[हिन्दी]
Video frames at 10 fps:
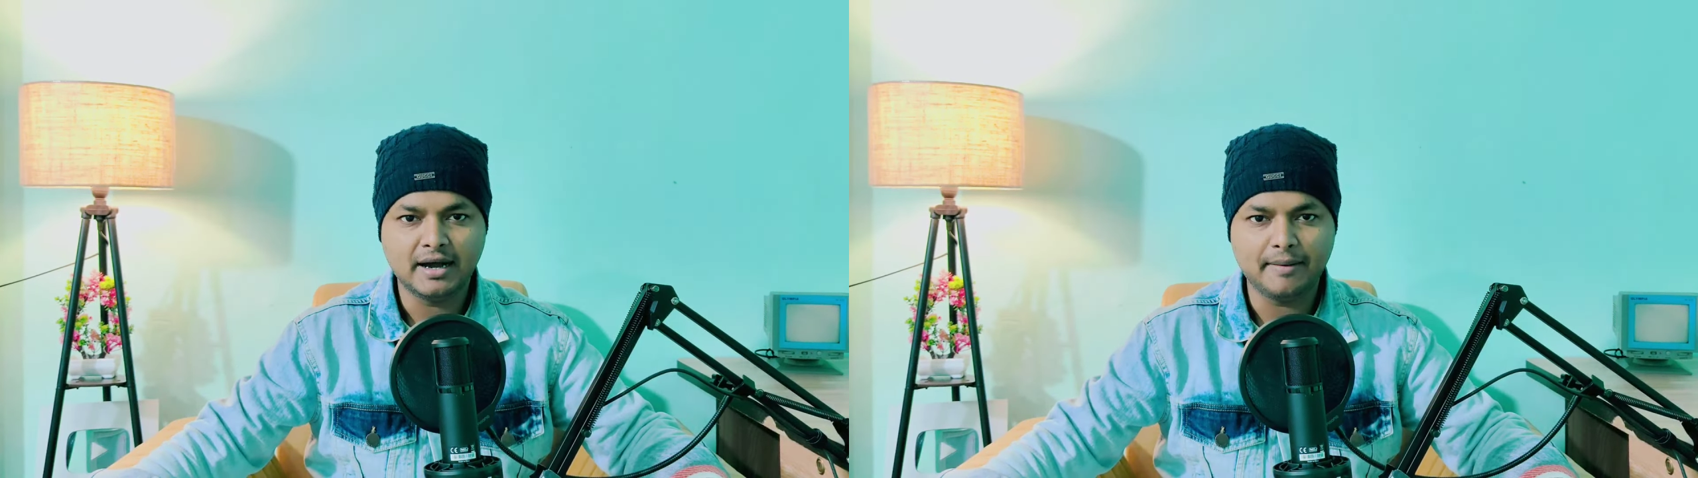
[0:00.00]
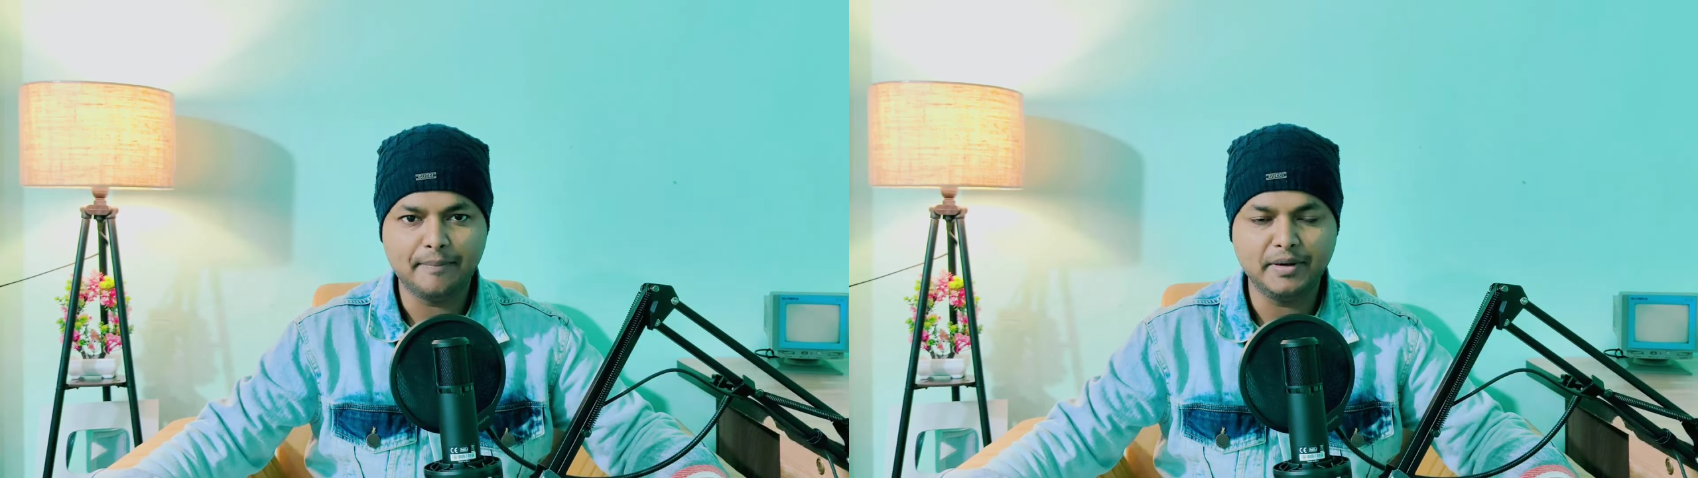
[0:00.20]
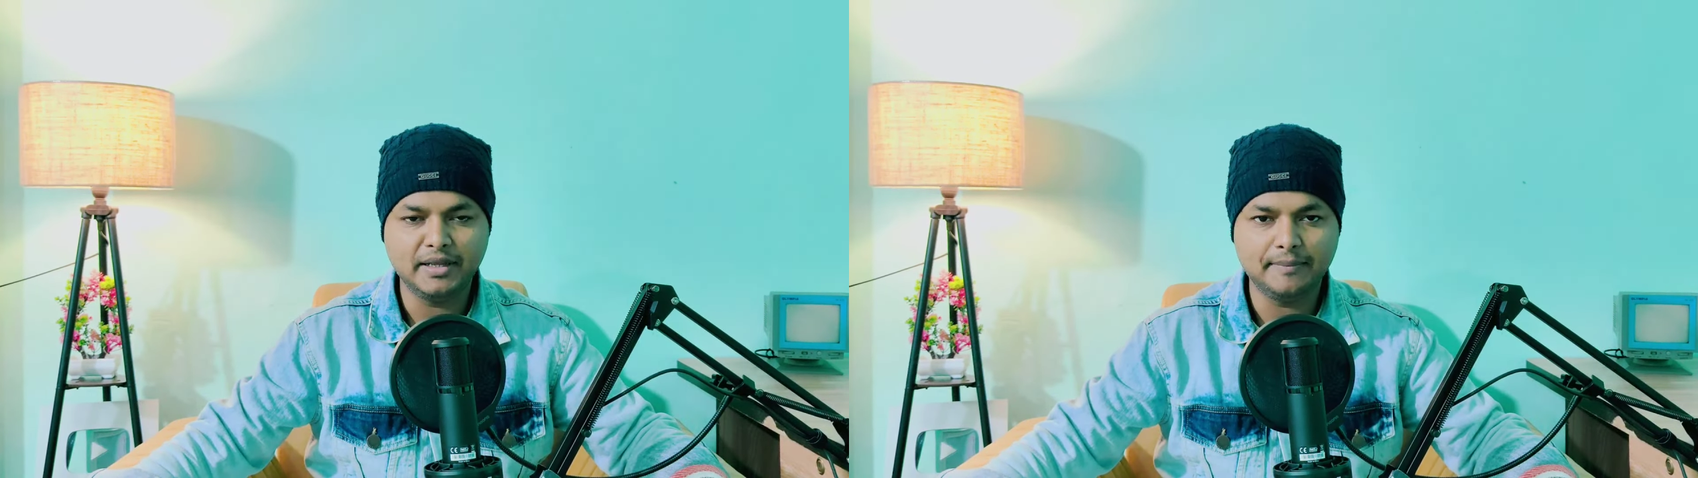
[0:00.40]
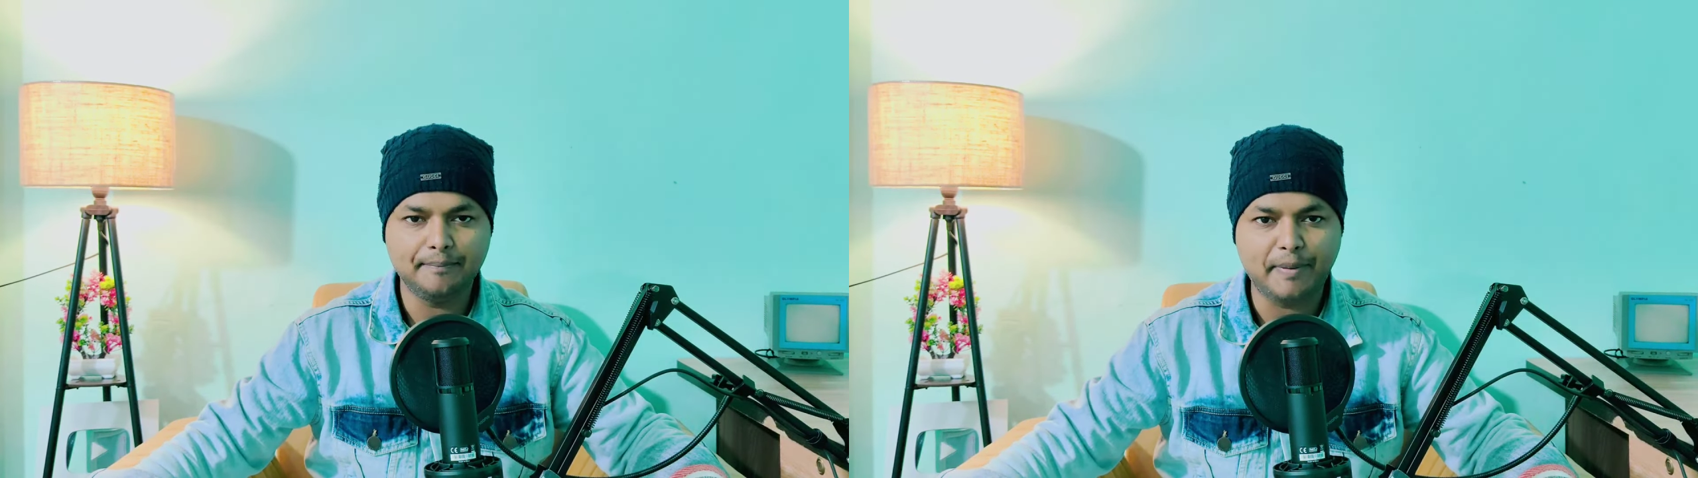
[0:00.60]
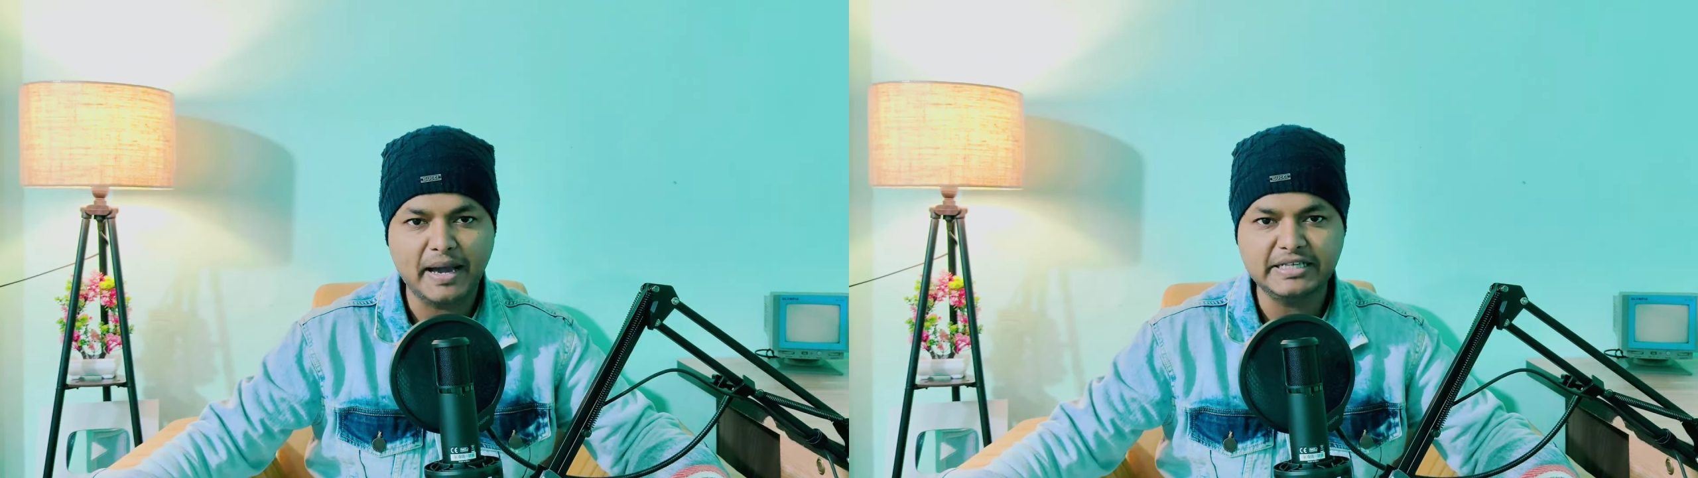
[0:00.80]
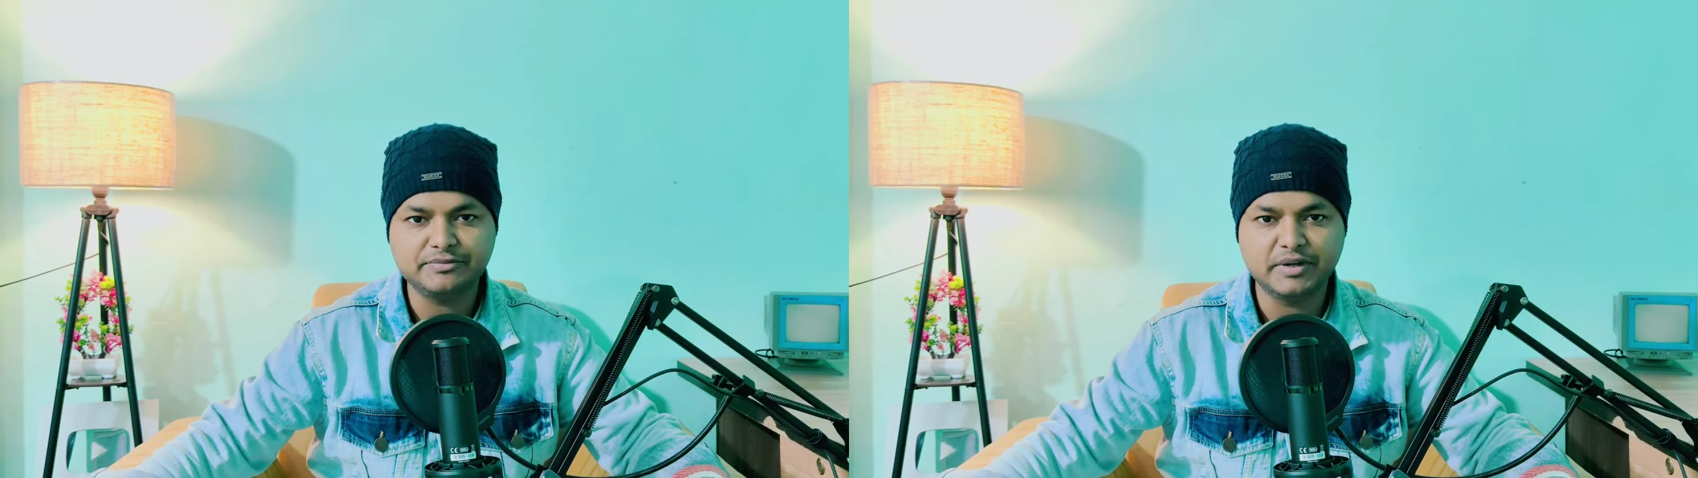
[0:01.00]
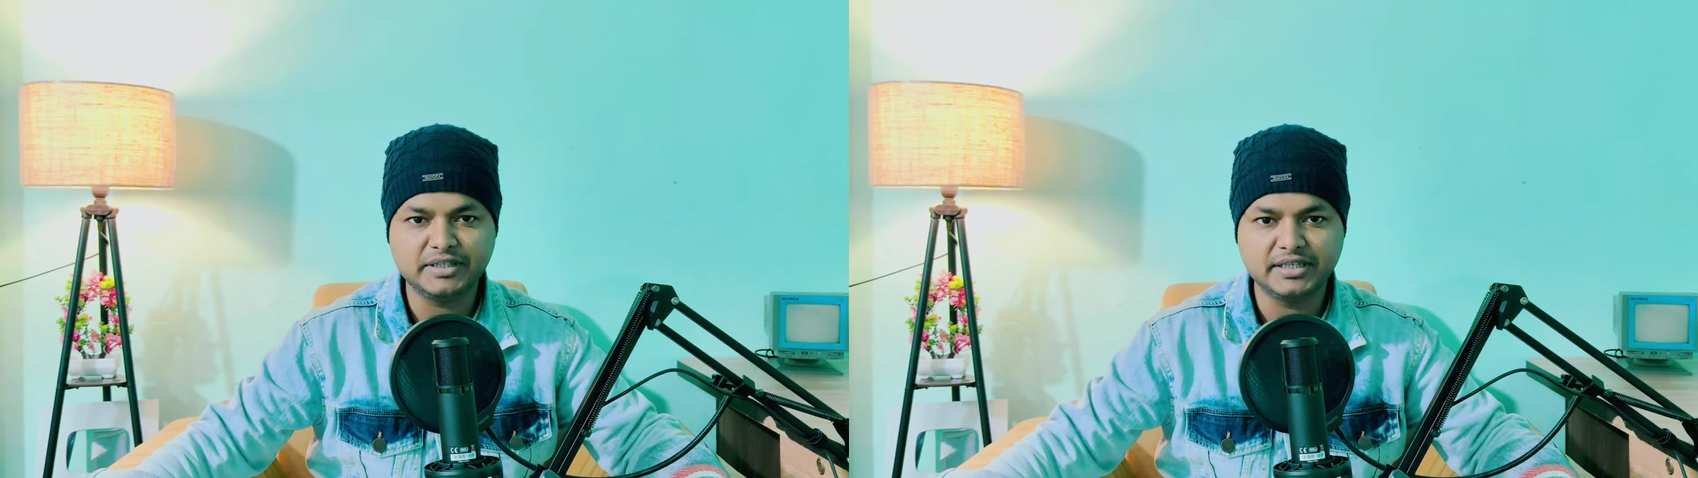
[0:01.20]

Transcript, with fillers: अपने 22वें